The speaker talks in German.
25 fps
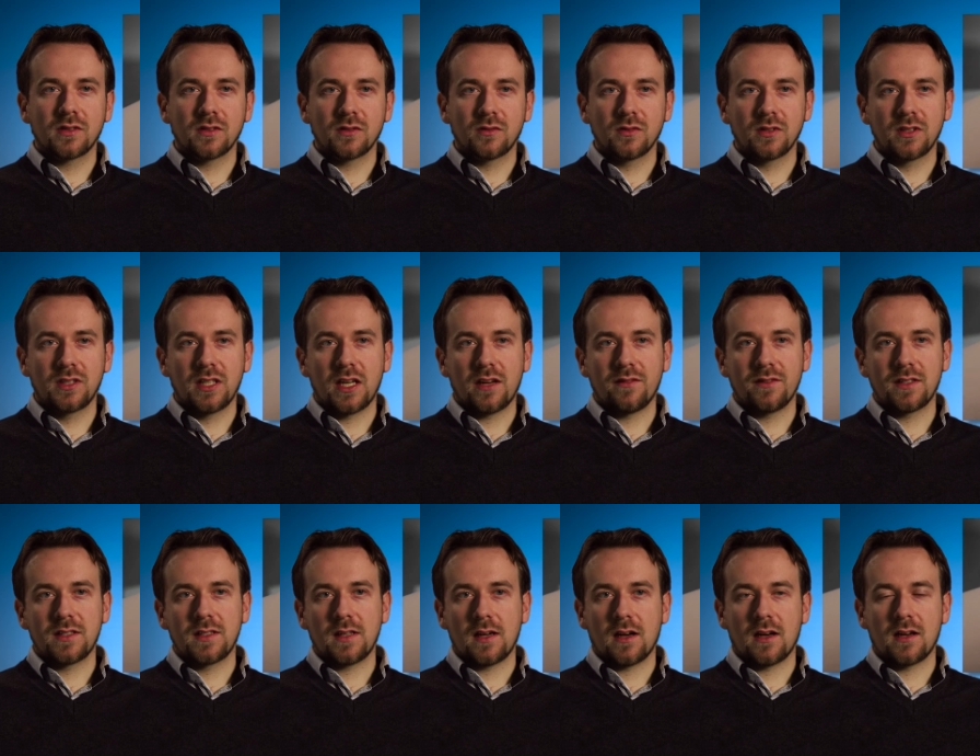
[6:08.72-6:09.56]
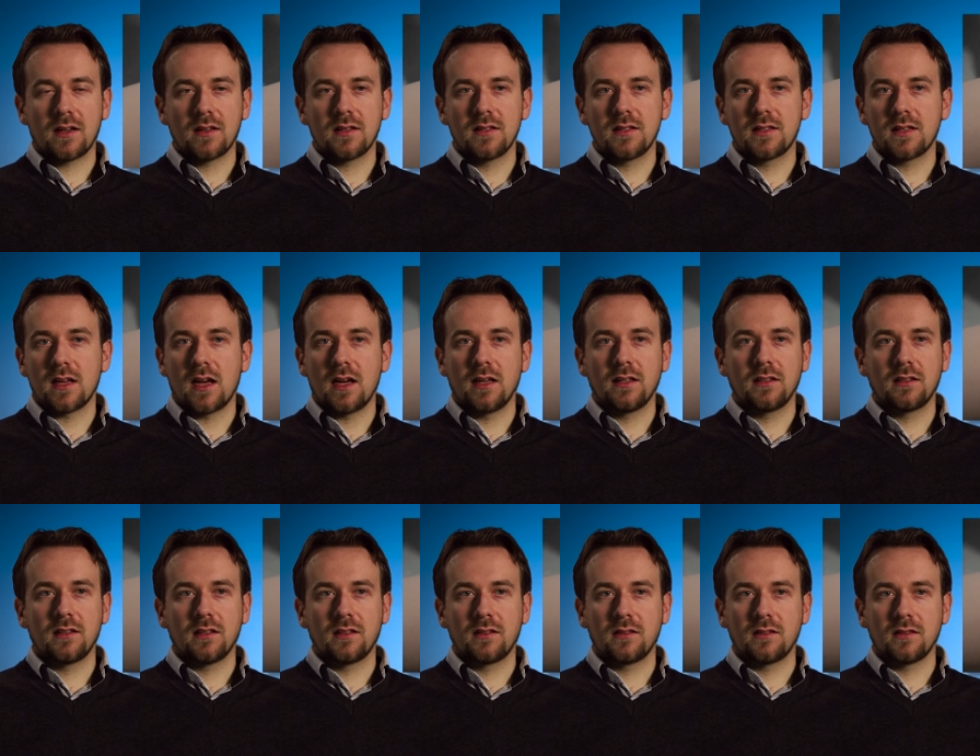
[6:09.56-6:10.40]
durch die RWTH ist
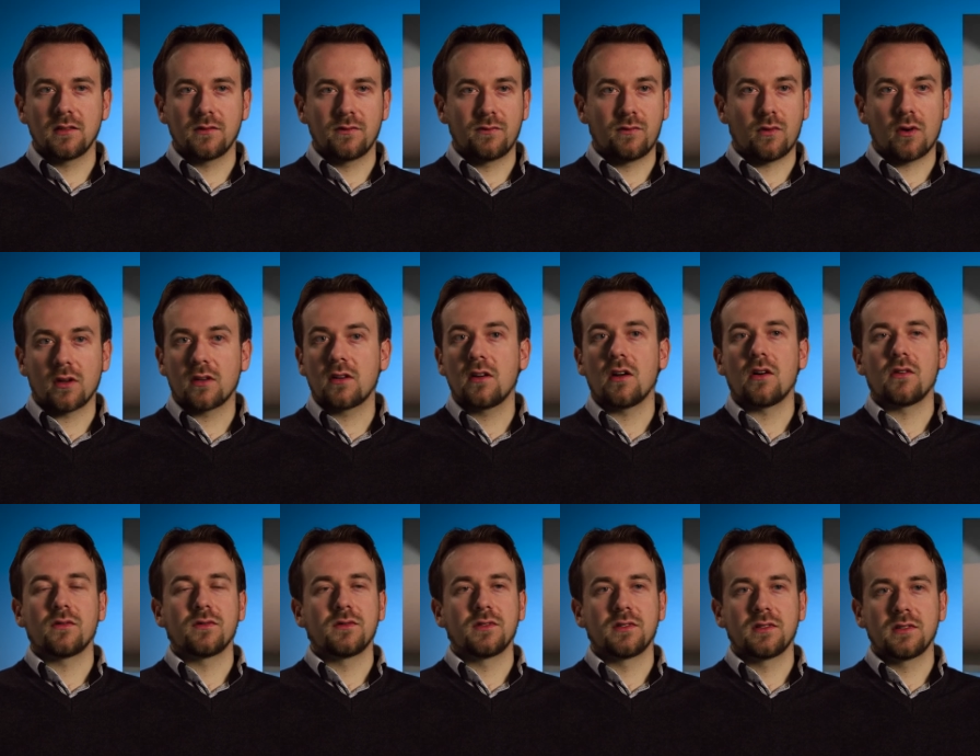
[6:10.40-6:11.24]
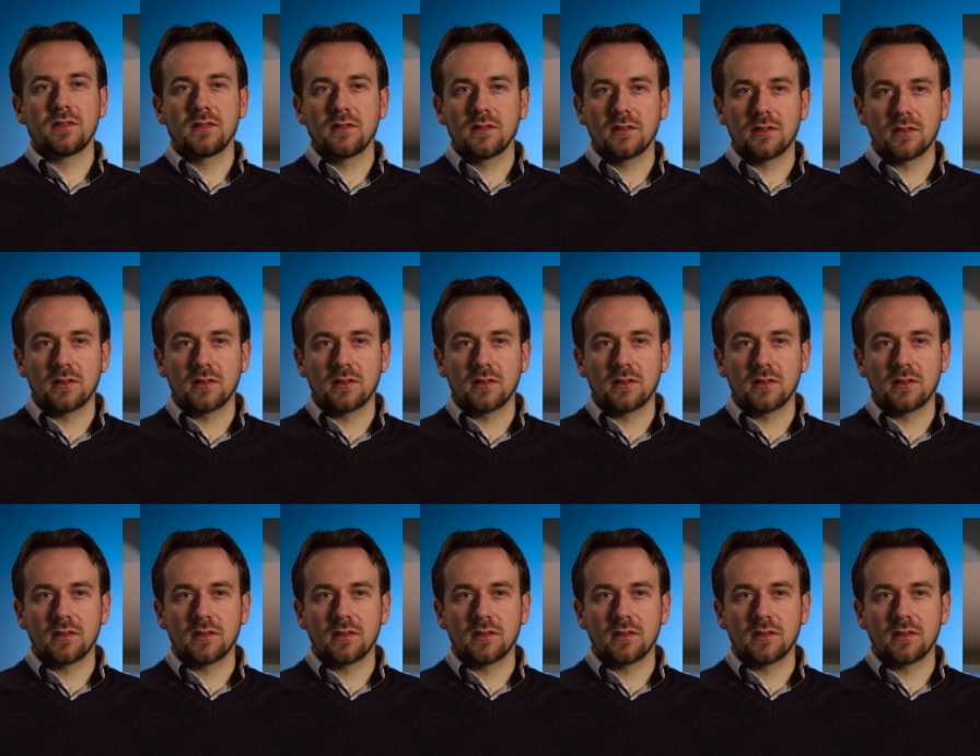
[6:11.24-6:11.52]
eigentlich fortlaufend.